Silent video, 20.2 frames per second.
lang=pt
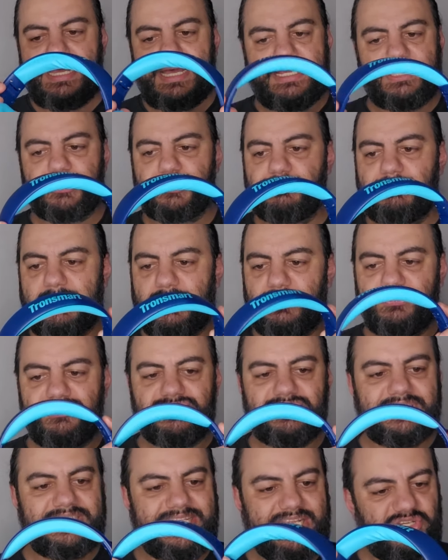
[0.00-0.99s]
as
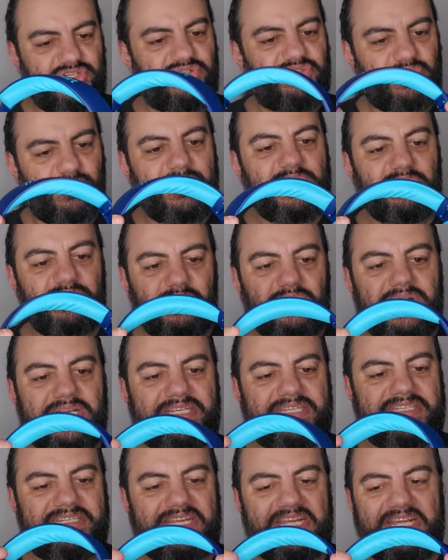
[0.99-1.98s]
mãos
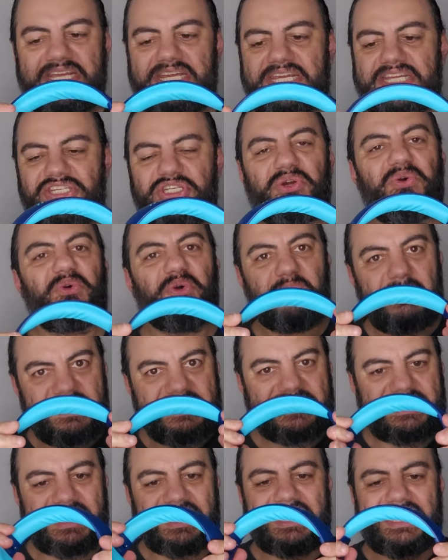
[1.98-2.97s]
destruidoras de algumas